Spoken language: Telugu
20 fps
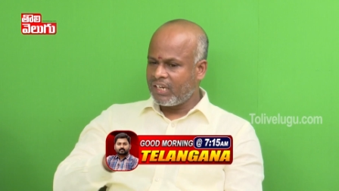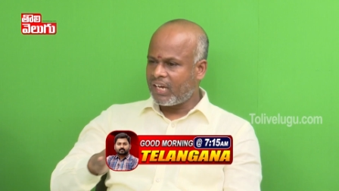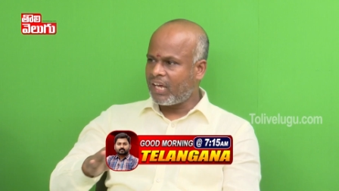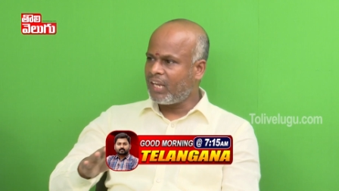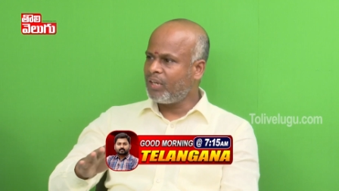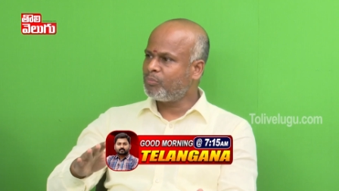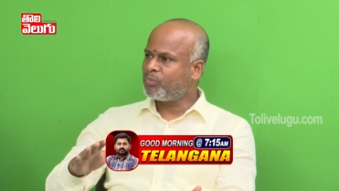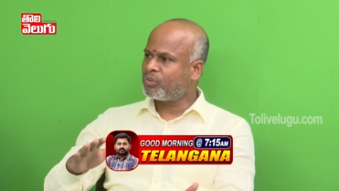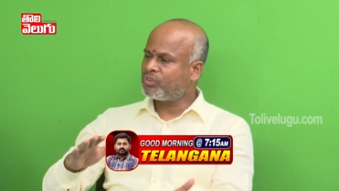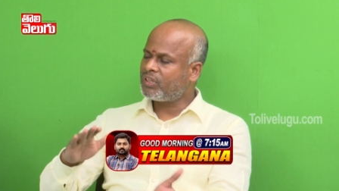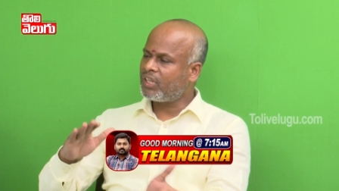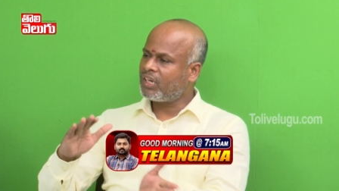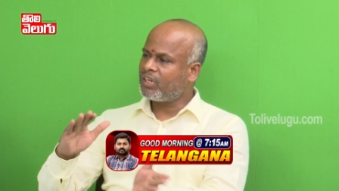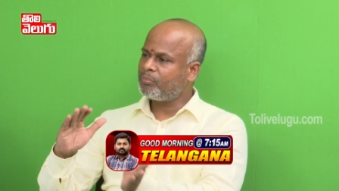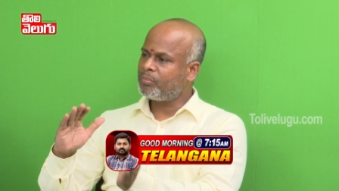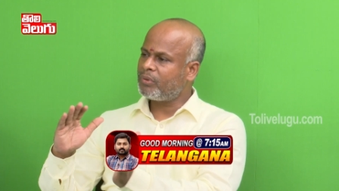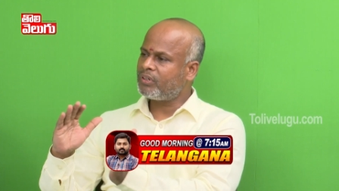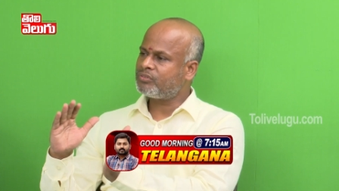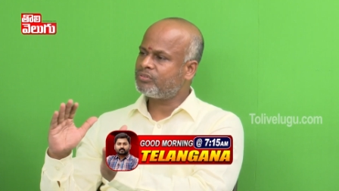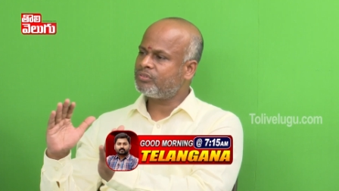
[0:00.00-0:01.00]
కానీ మొత్తం
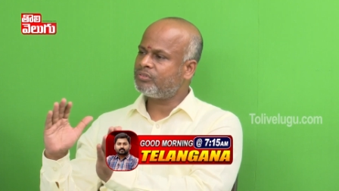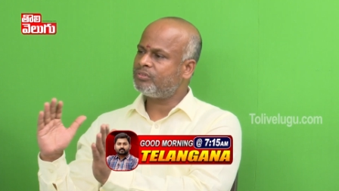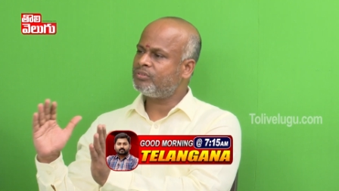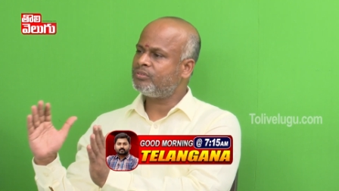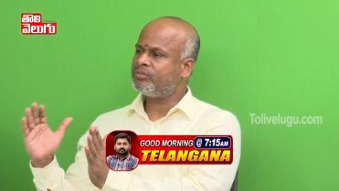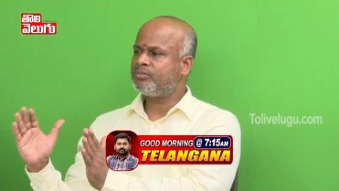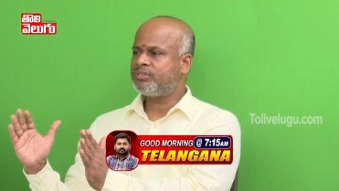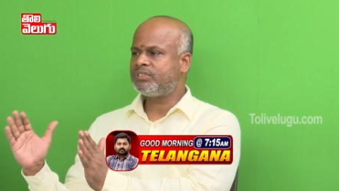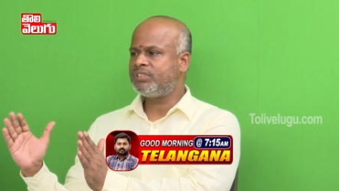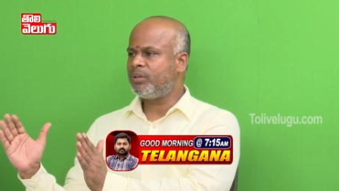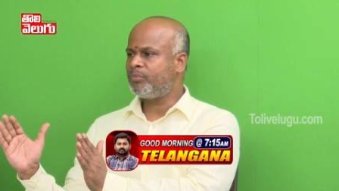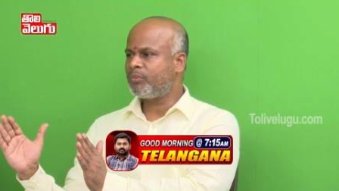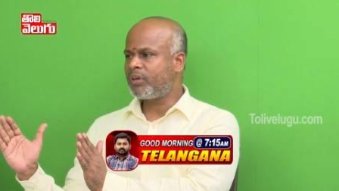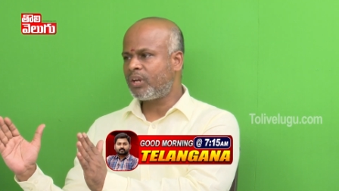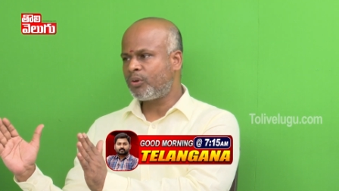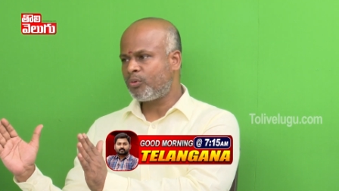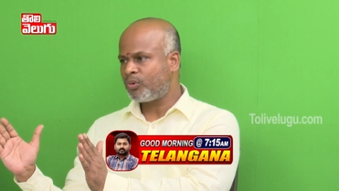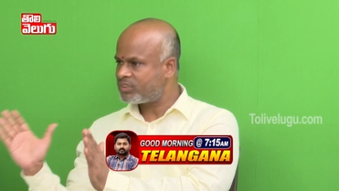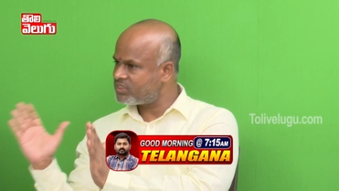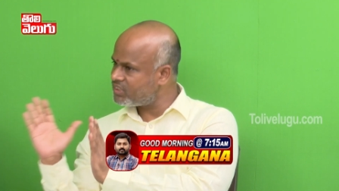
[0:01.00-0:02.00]
రిపోర్ట్స్ సీఎం
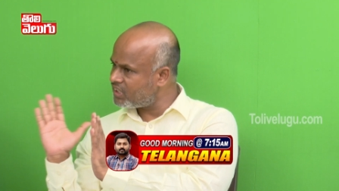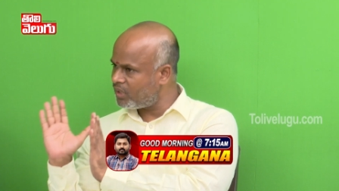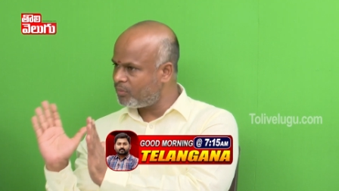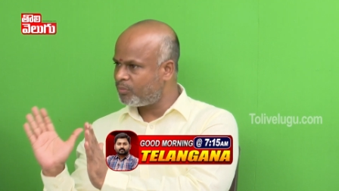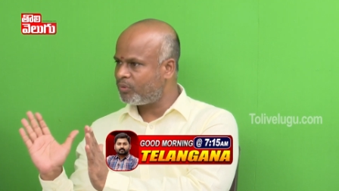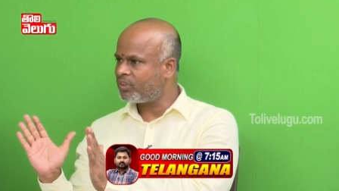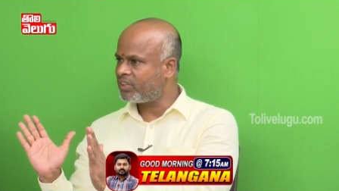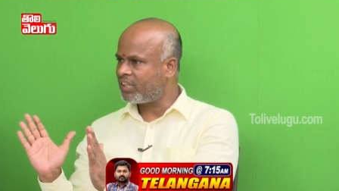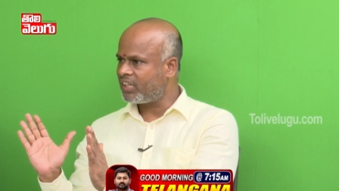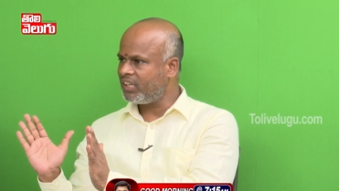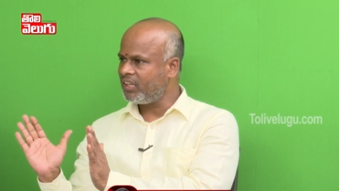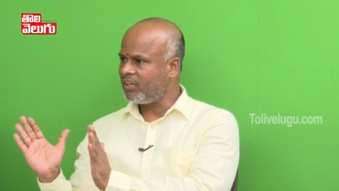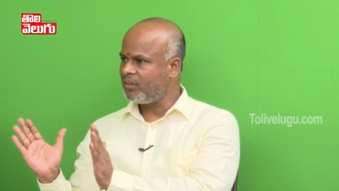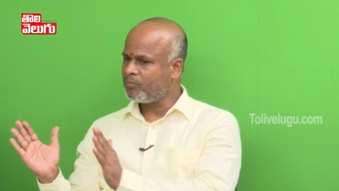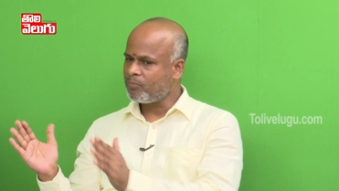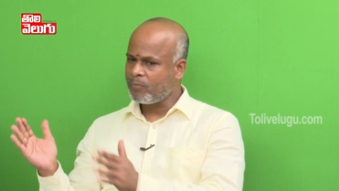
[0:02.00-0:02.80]
గారికి ఒరిజినల్ పోతాయి